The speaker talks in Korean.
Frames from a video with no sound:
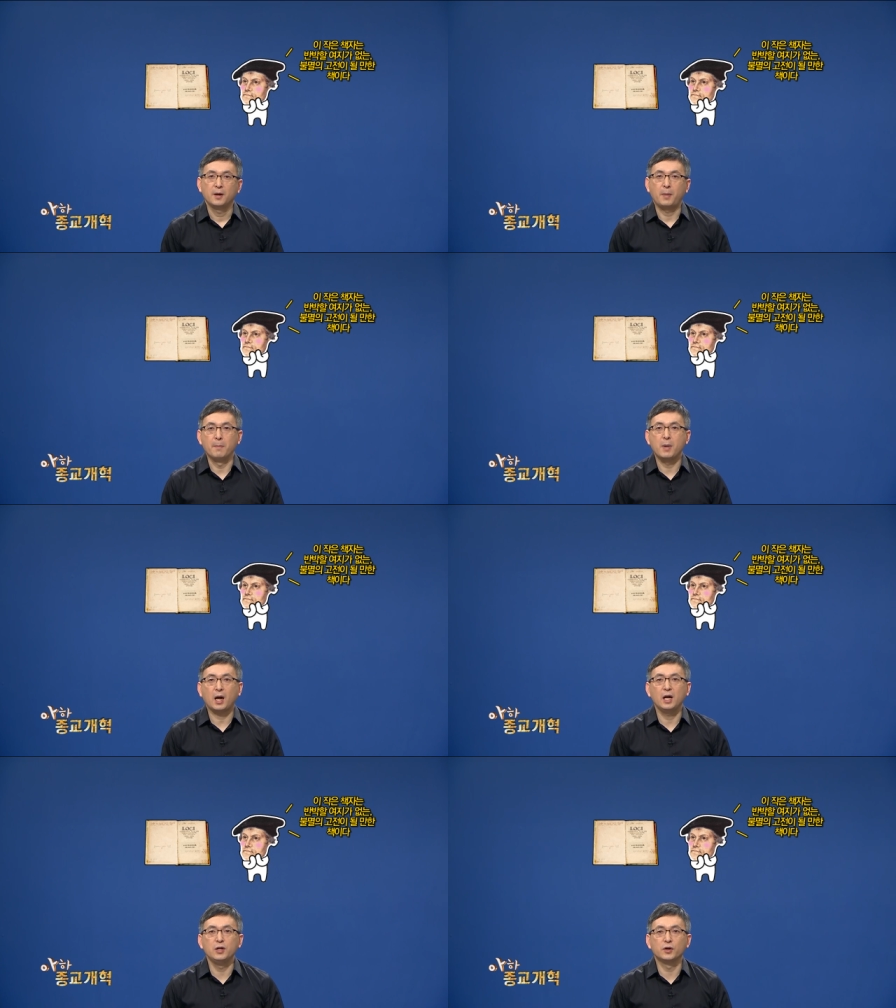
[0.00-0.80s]

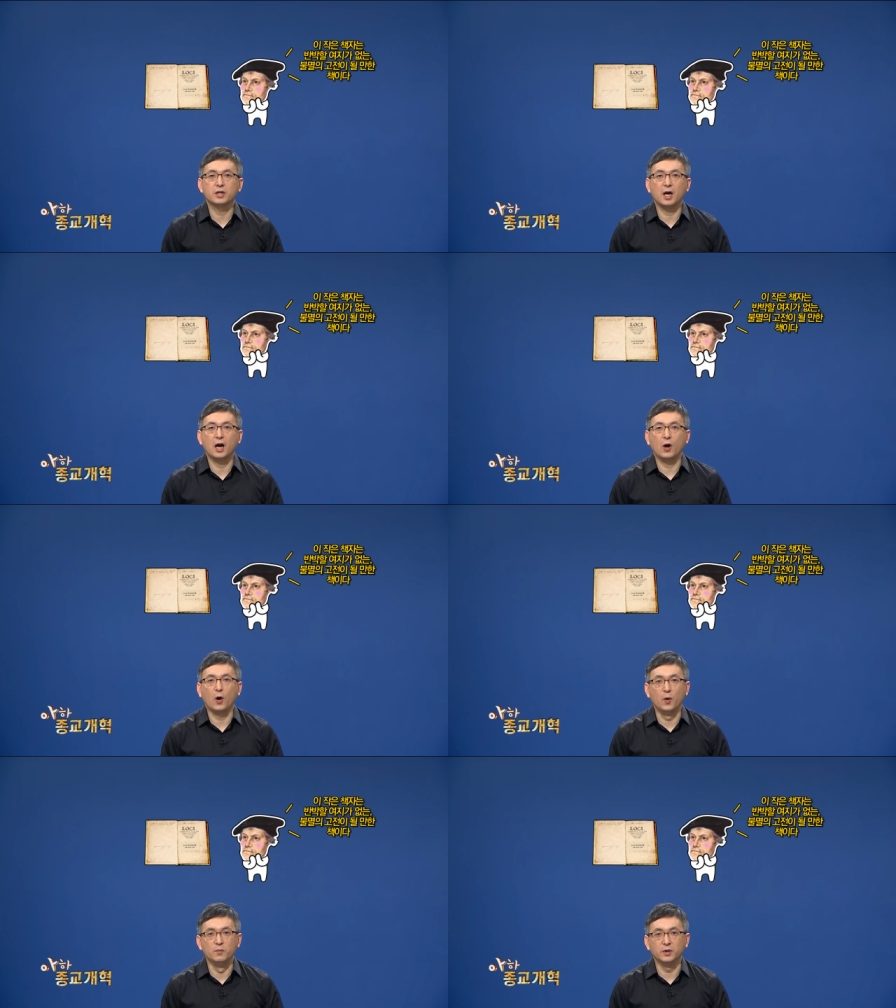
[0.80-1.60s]
반박할 여지가
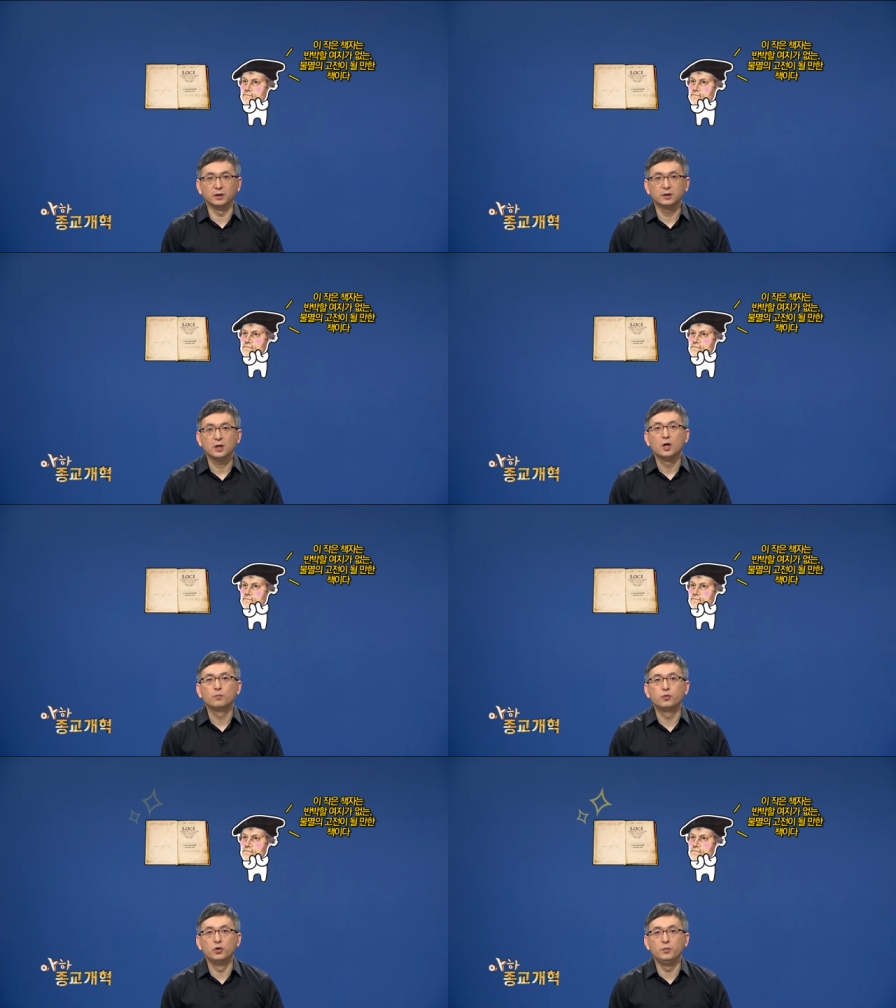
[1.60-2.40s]
없는
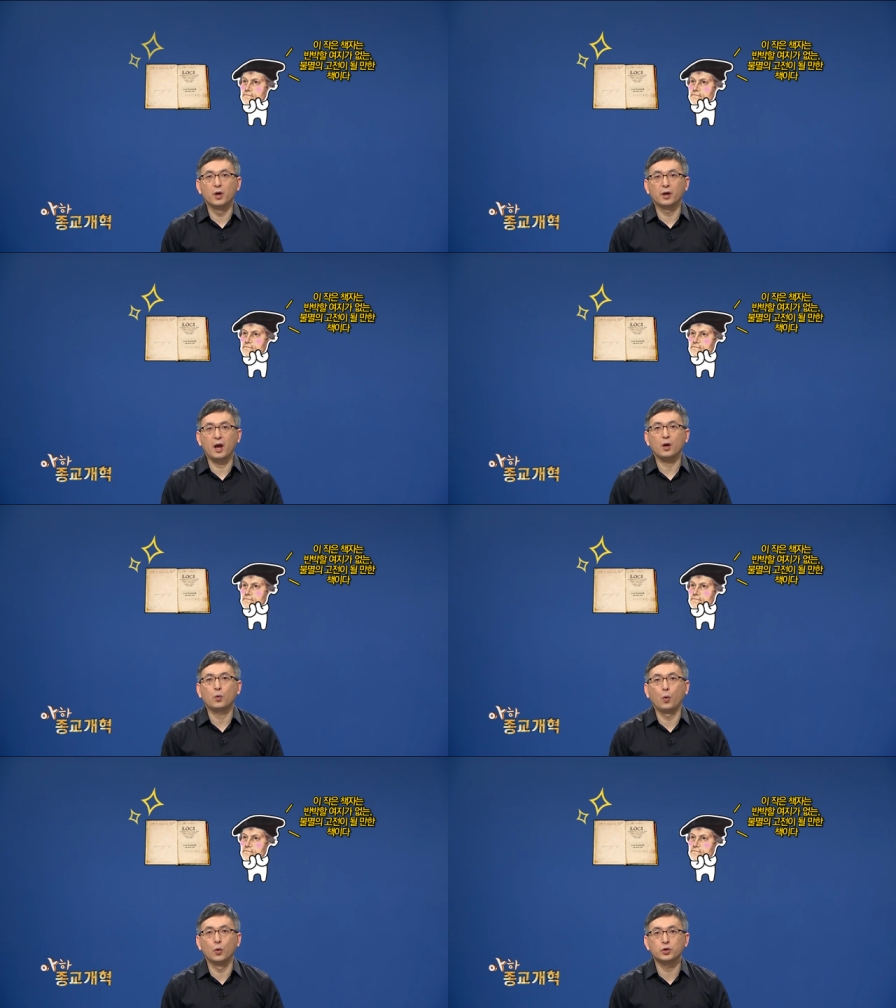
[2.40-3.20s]
불멸의
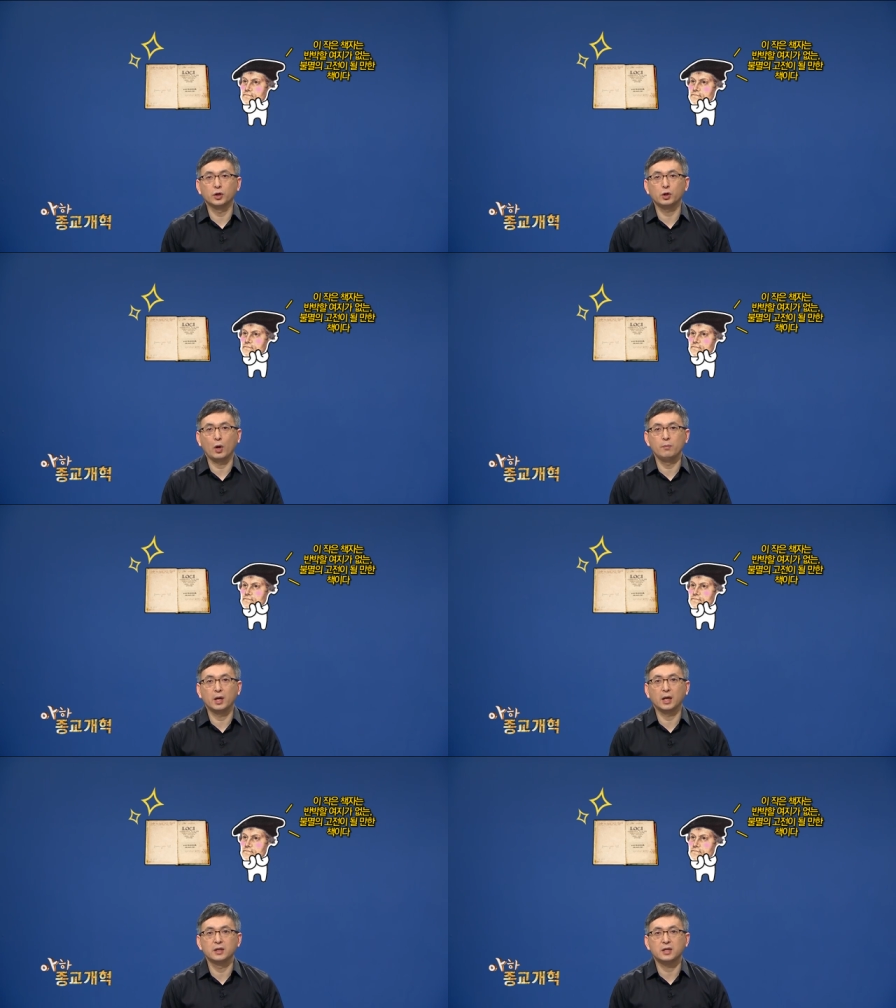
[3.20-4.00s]
고전이 될
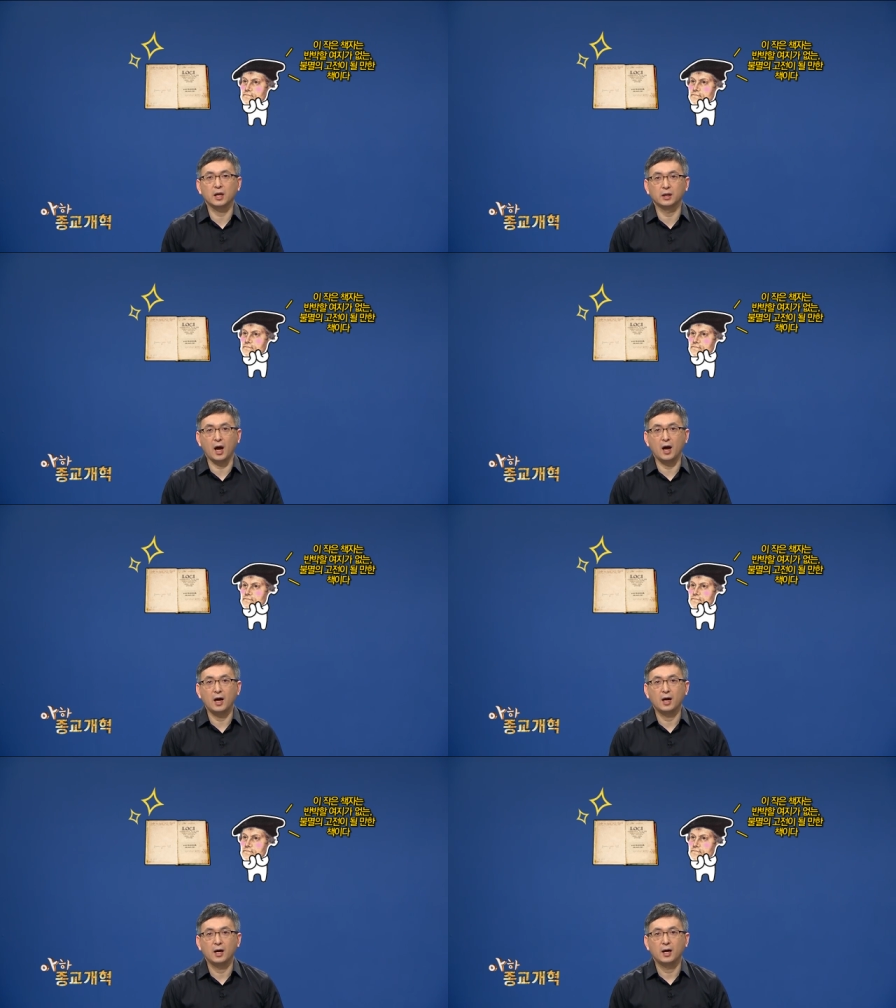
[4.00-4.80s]
만한 책이다
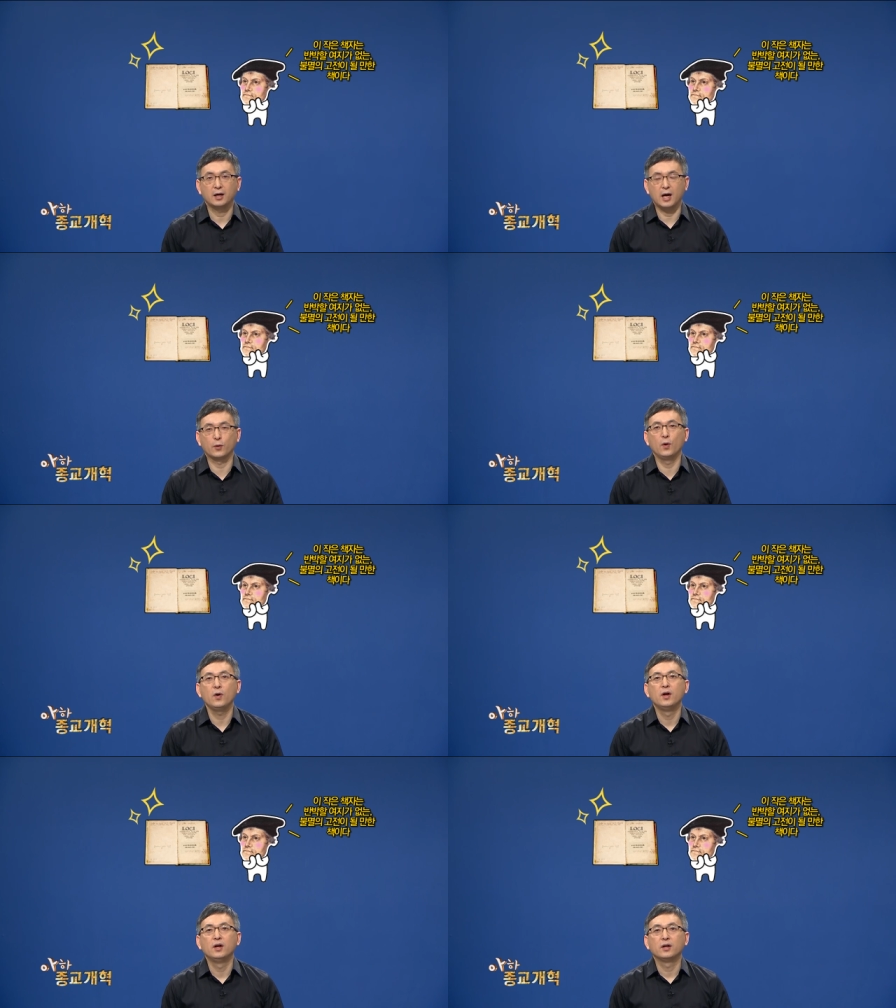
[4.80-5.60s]

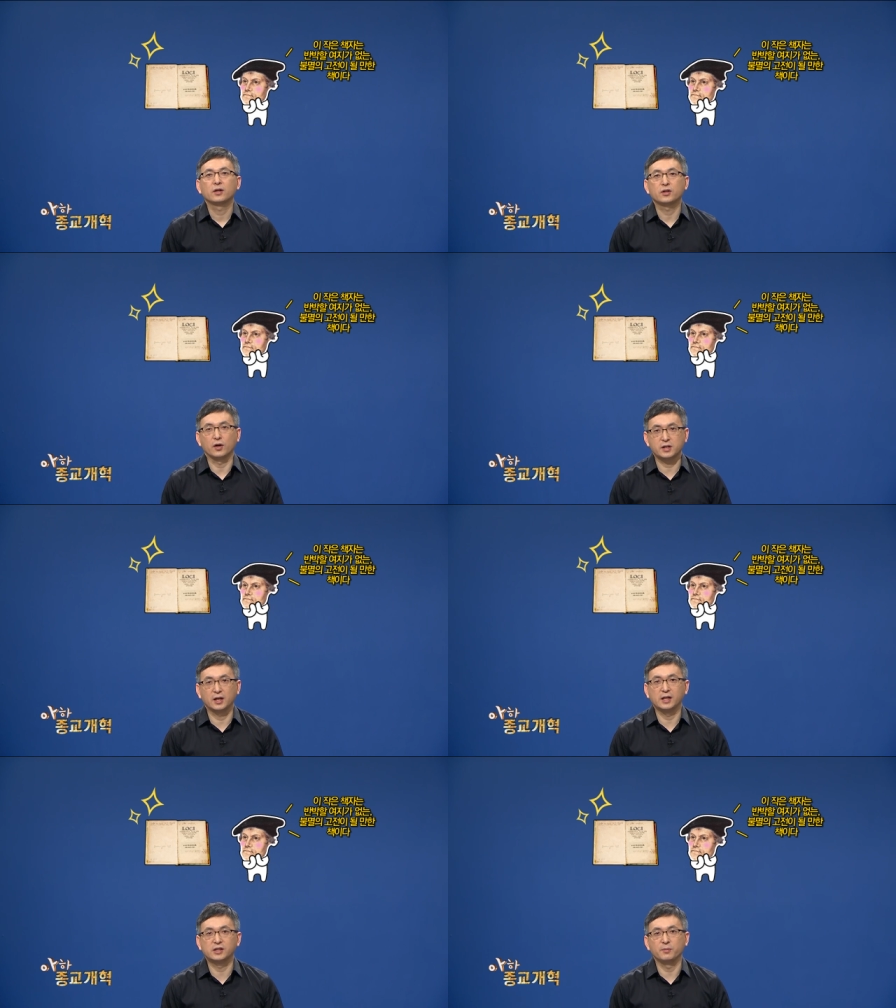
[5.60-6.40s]
라고
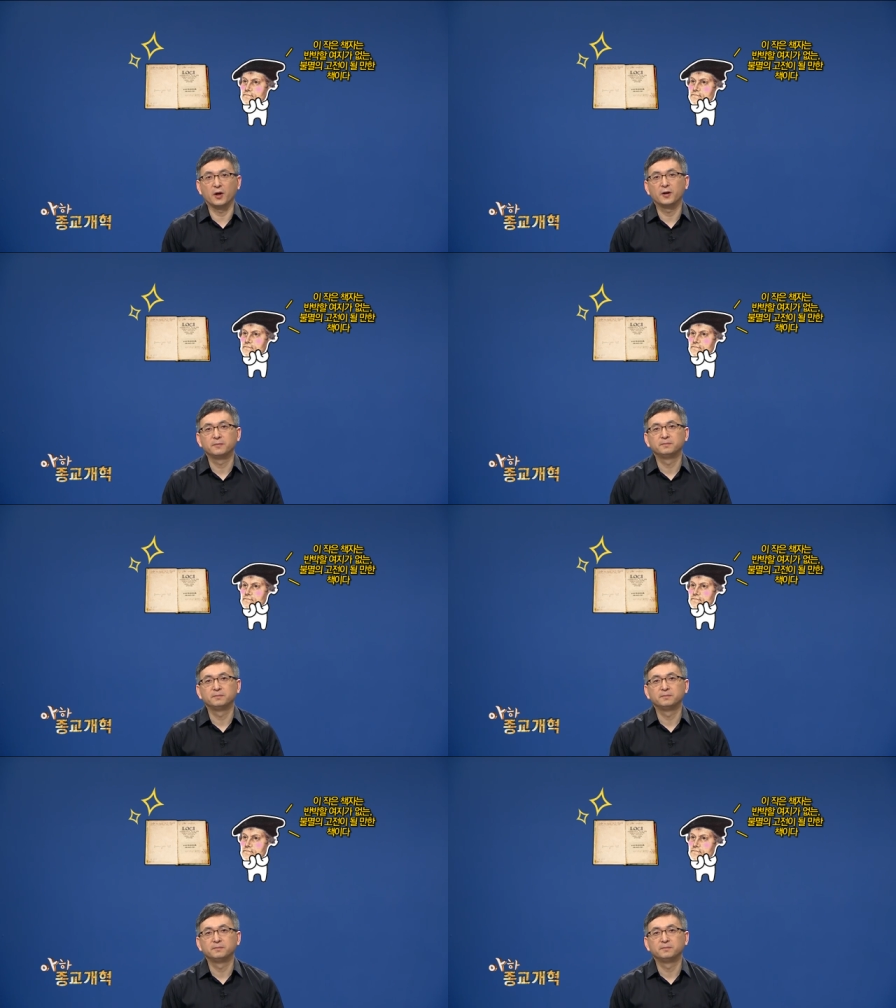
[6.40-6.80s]
격찬했으며